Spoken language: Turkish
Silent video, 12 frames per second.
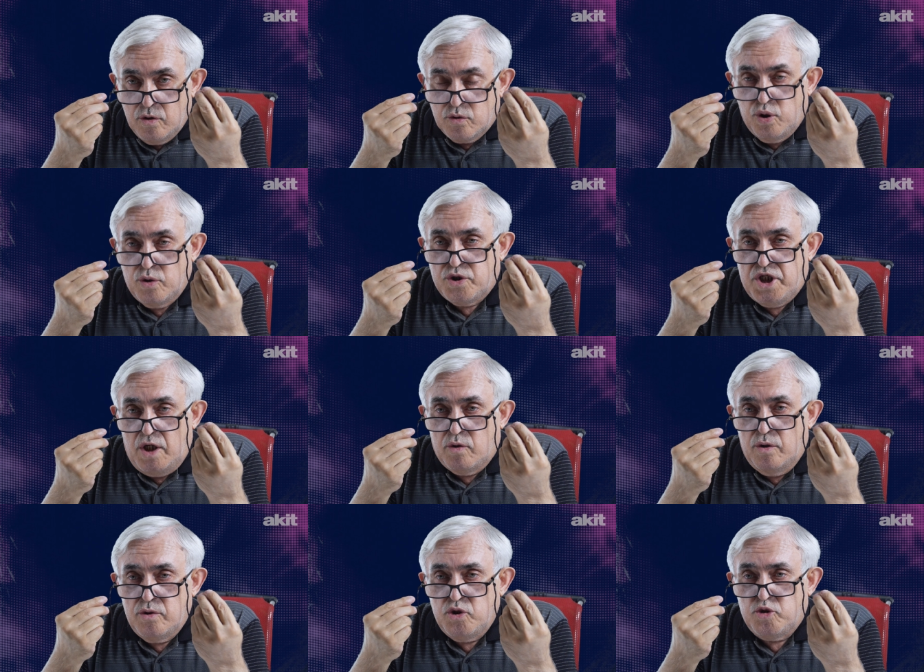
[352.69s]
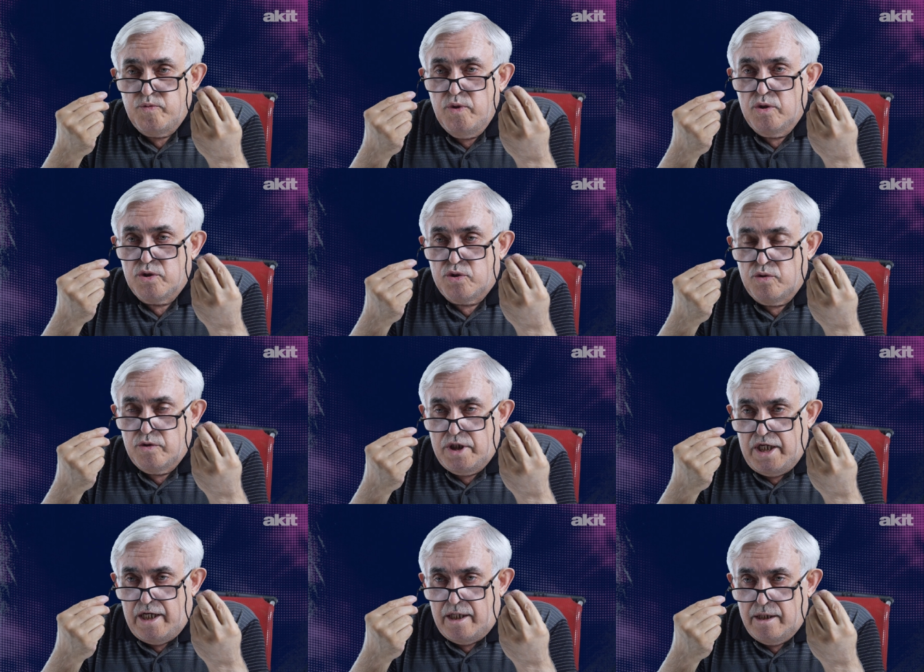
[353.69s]
Türkçe konuşmuyorsun
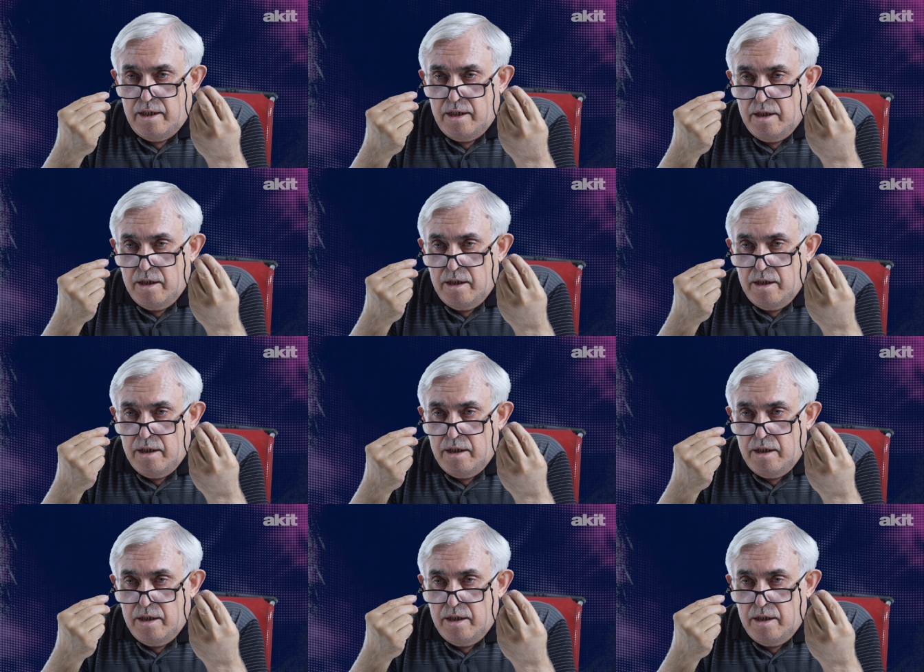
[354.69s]
diye